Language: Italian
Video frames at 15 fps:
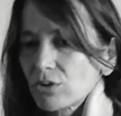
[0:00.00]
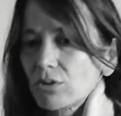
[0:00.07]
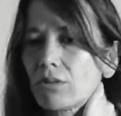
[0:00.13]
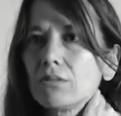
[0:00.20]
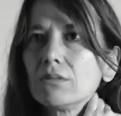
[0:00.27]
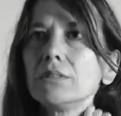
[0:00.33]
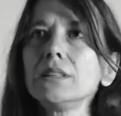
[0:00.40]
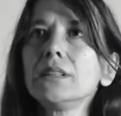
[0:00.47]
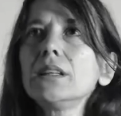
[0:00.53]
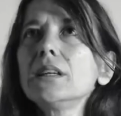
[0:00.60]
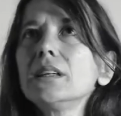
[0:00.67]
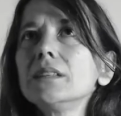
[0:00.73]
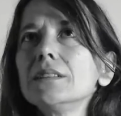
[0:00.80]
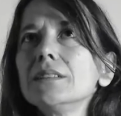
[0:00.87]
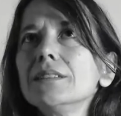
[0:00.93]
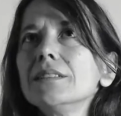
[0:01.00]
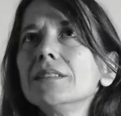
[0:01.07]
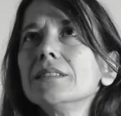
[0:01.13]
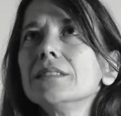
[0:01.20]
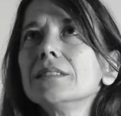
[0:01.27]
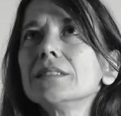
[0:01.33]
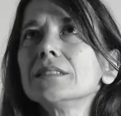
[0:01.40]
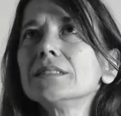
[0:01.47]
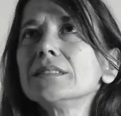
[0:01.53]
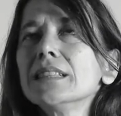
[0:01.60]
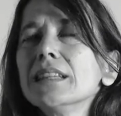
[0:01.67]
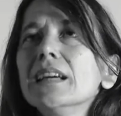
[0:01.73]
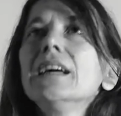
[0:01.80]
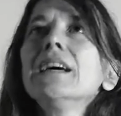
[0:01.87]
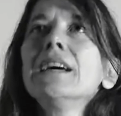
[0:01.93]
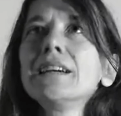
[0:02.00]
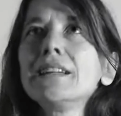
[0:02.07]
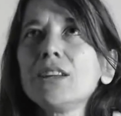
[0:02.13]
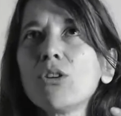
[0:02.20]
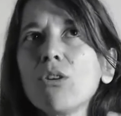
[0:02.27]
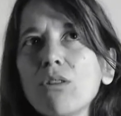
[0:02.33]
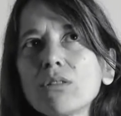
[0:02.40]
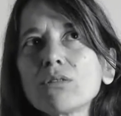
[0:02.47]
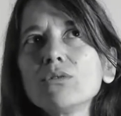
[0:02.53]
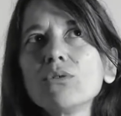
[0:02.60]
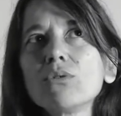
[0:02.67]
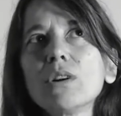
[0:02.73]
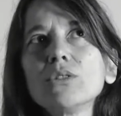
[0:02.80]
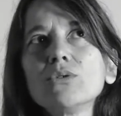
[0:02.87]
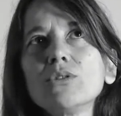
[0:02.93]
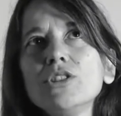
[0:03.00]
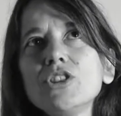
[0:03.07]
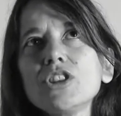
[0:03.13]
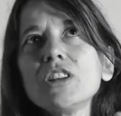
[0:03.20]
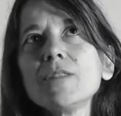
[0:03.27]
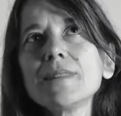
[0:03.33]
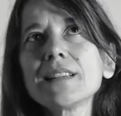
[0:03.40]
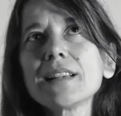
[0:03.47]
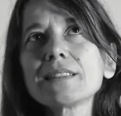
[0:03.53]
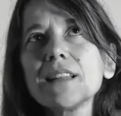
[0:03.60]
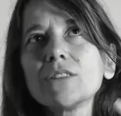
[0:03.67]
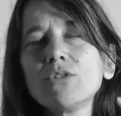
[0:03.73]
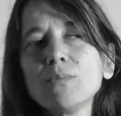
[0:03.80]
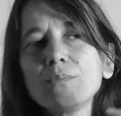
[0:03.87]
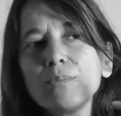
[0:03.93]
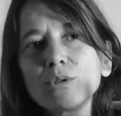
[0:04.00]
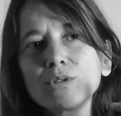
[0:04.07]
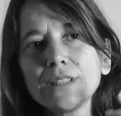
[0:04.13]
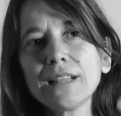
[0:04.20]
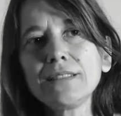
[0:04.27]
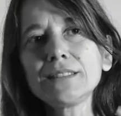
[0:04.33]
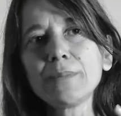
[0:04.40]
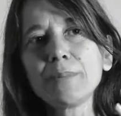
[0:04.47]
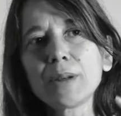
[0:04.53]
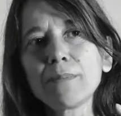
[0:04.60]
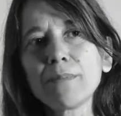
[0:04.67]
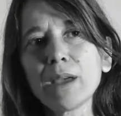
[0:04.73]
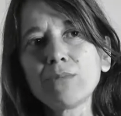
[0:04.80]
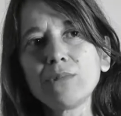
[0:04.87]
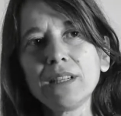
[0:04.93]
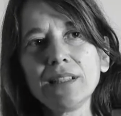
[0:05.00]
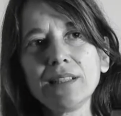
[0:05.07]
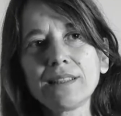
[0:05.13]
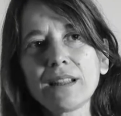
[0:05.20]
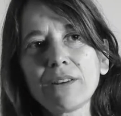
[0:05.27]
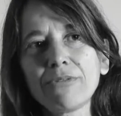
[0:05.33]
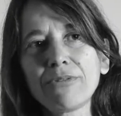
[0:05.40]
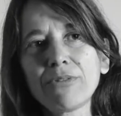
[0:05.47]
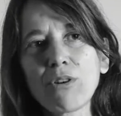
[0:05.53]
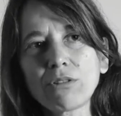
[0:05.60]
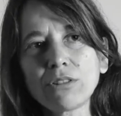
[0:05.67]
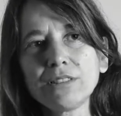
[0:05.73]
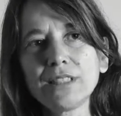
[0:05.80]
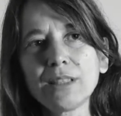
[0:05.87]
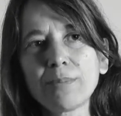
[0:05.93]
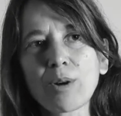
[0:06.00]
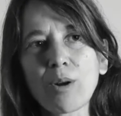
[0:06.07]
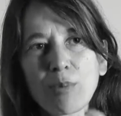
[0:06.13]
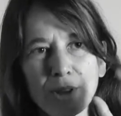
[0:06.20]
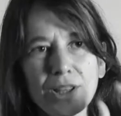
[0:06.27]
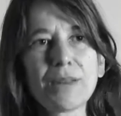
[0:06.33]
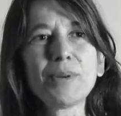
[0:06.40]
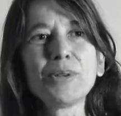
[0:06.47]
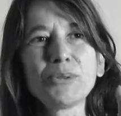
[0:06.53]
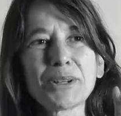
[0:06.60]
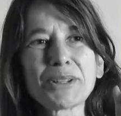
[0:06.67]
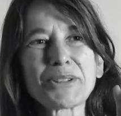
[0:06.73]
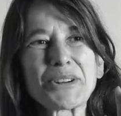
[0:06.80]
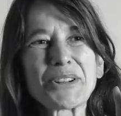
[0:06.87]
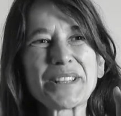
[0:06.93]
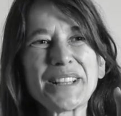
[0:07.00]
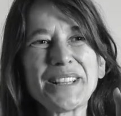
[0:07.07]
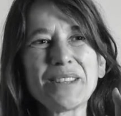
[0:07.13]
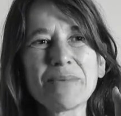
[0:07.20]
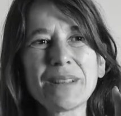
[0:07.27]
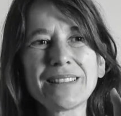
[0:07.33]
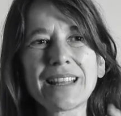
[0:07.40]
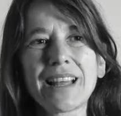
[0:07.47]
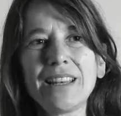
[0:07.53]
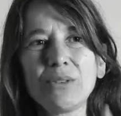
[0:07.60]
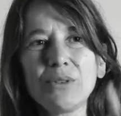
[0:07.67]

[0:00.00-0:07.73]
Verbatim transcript: donna... Eh, ricordo quanto il cinema sia stato importante per me, un'eredità forte proprio nella mia educazione sentimentale.